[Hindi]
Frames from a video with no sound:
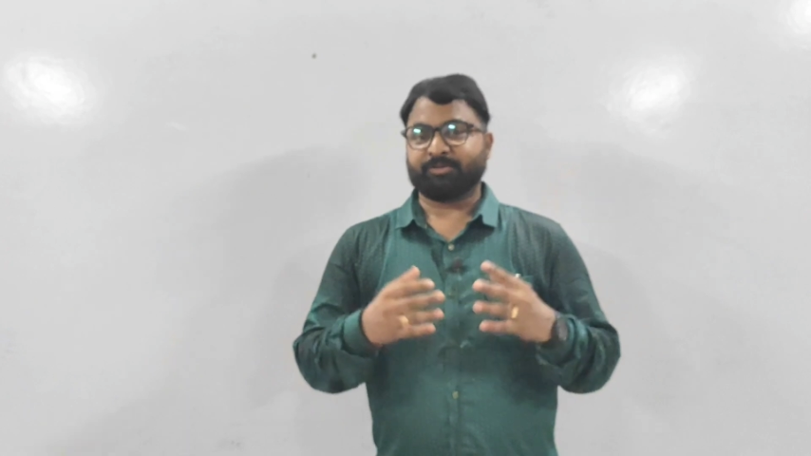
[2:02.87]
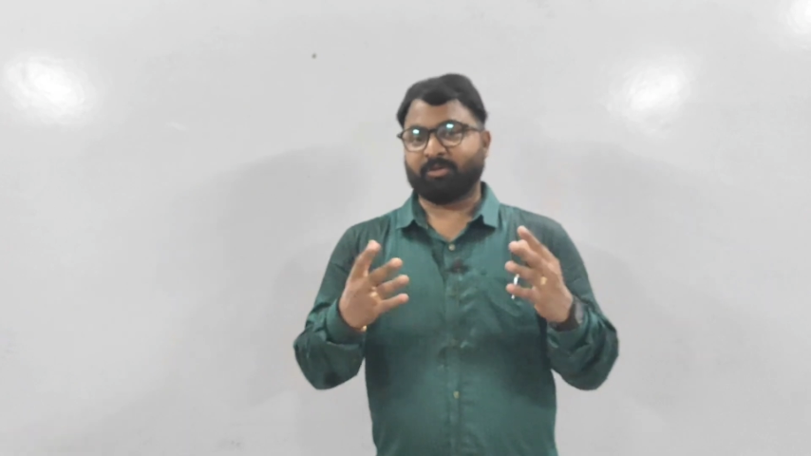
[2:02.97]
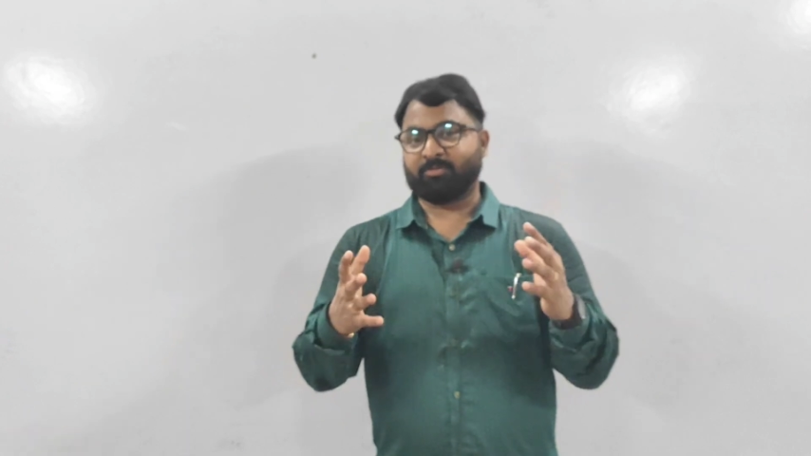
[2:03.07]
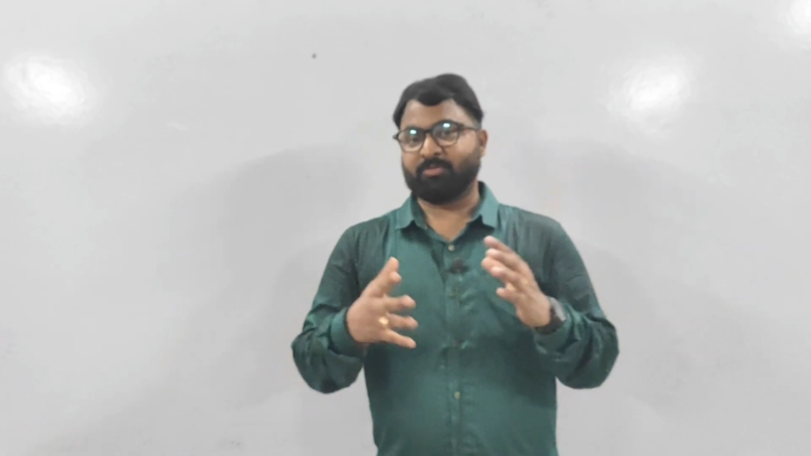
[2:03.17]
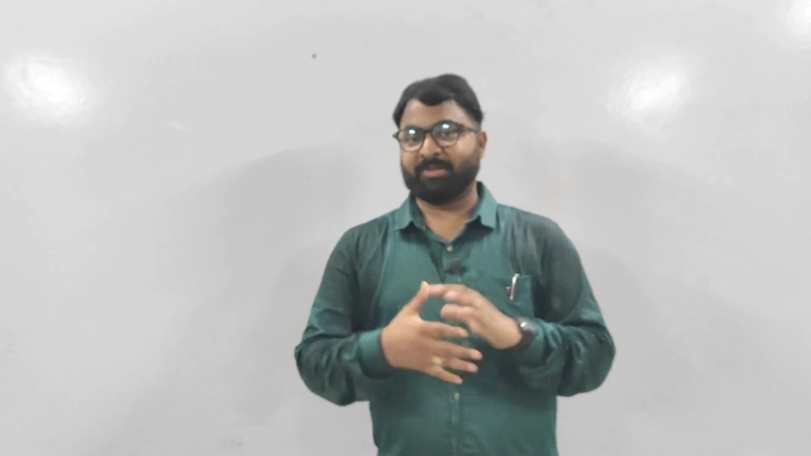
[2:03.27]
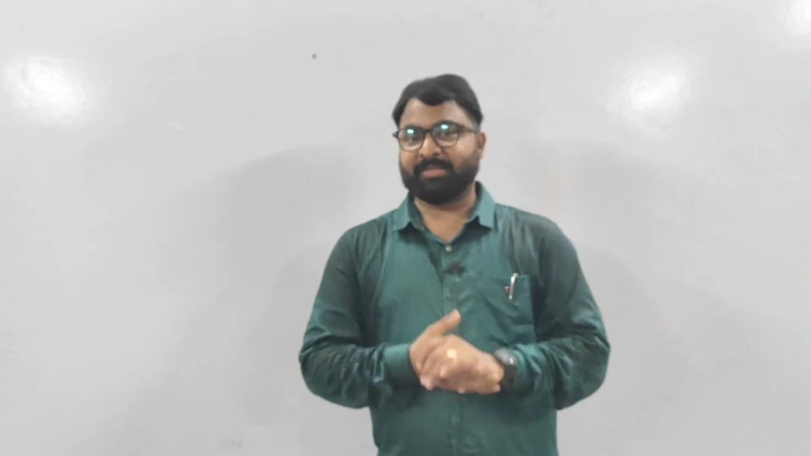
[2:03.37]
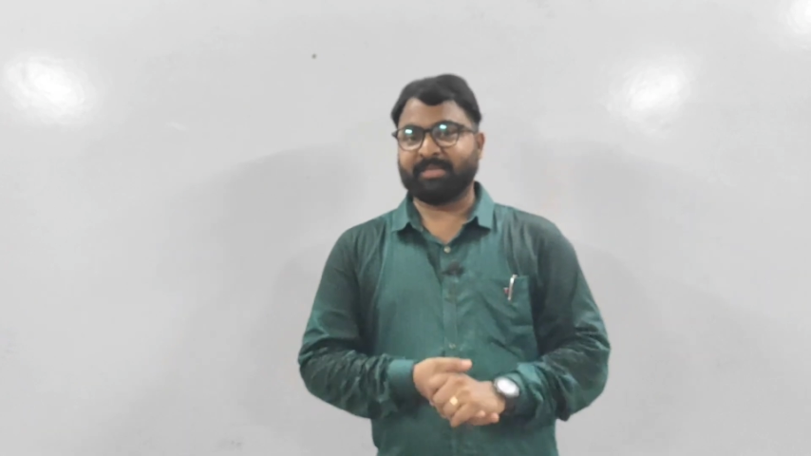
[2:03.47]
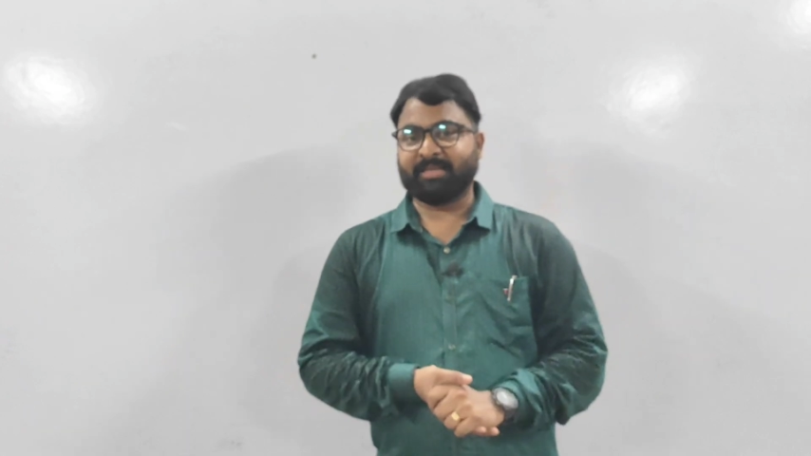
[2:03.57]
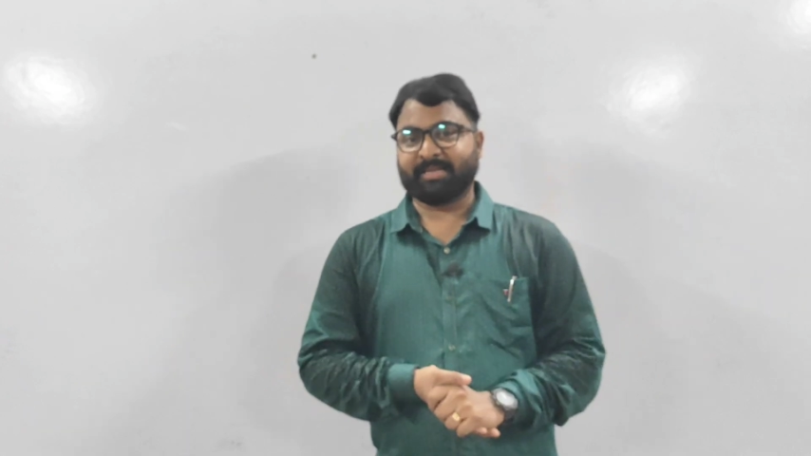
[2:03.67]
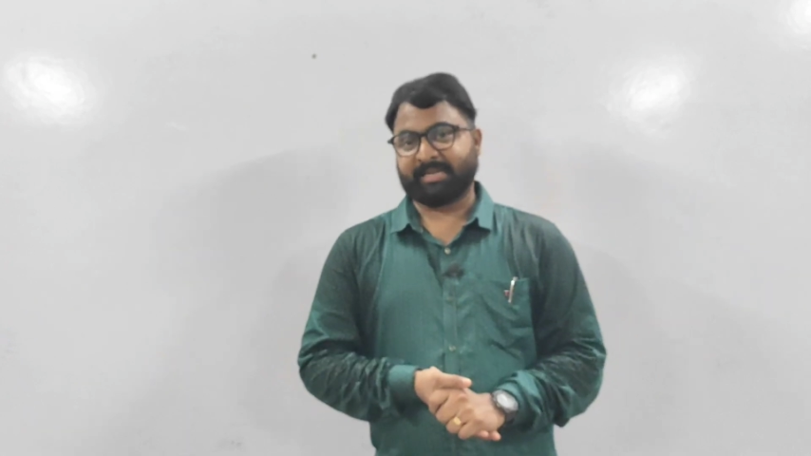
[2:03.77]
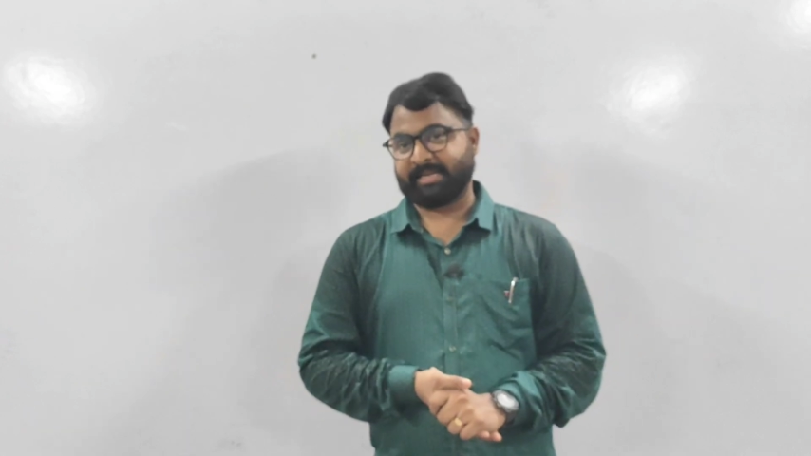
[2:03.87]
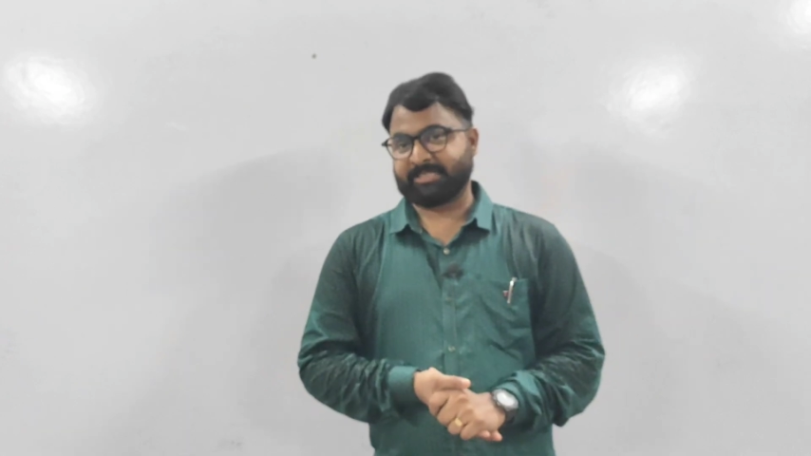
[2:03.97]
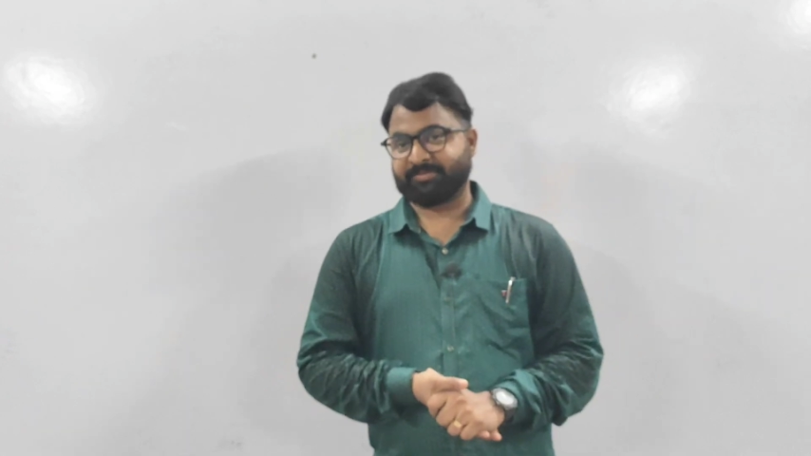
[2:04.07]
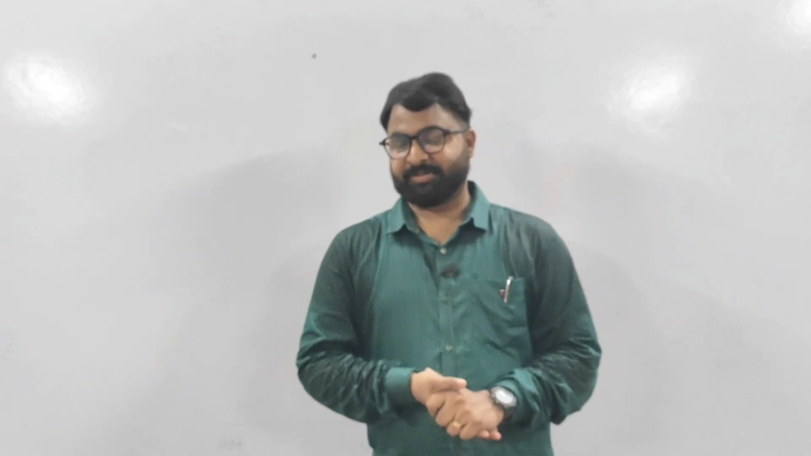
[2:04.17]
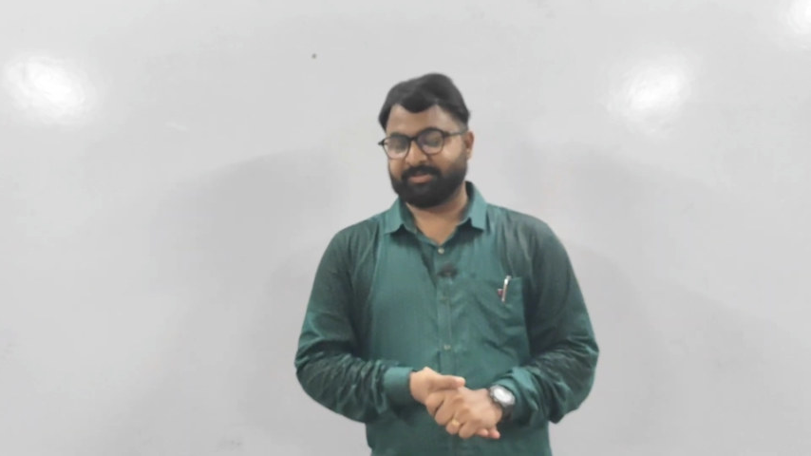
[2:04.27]
तो हम लोग मिलते हैं
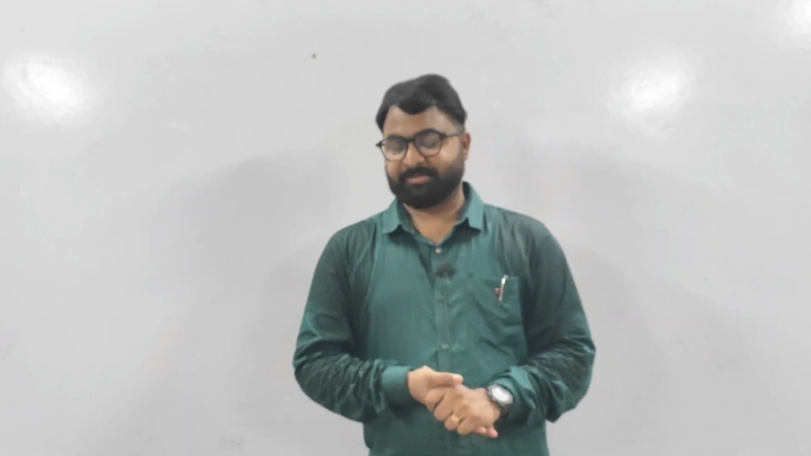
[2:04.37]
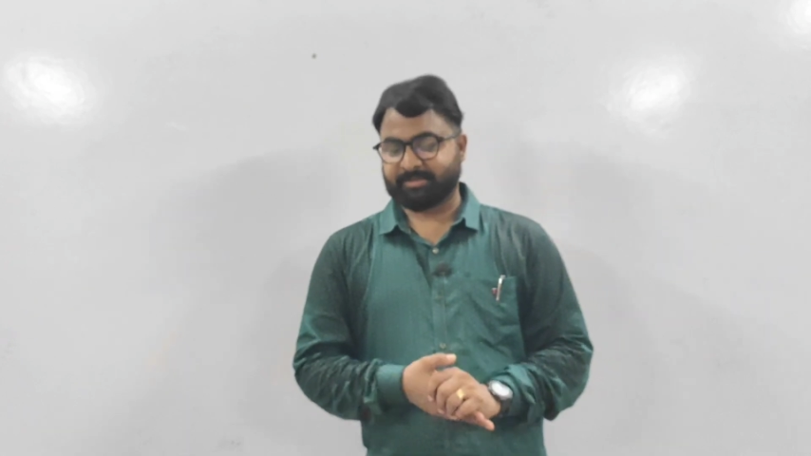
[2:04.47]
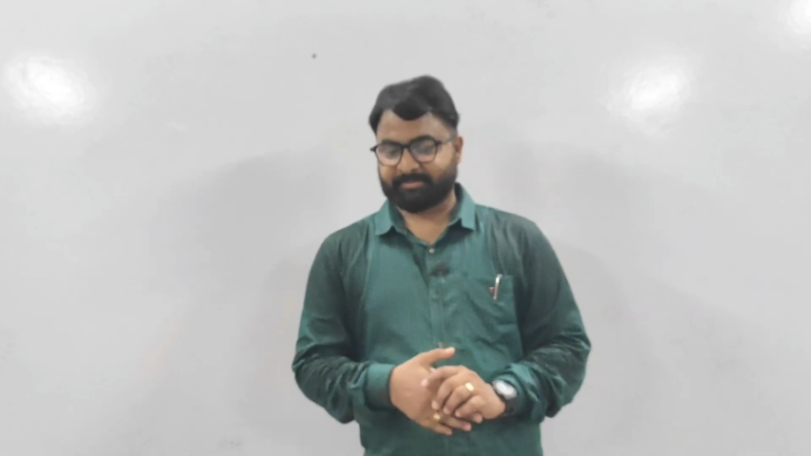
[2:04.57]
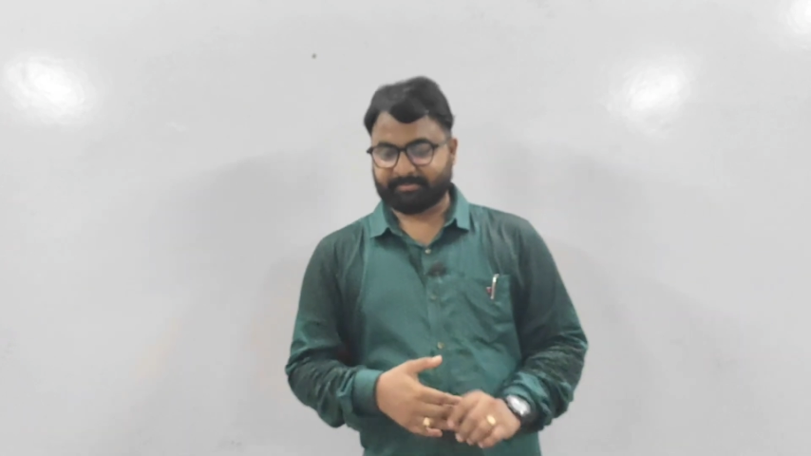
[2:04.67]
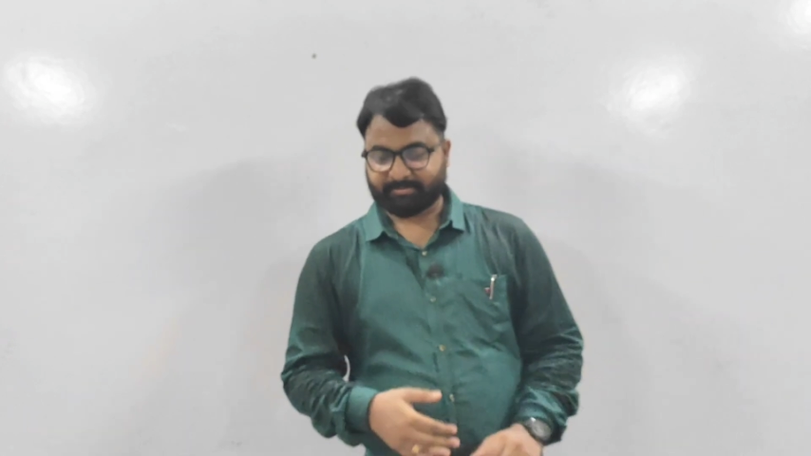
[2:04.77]
नेक्स्ट वीडियो में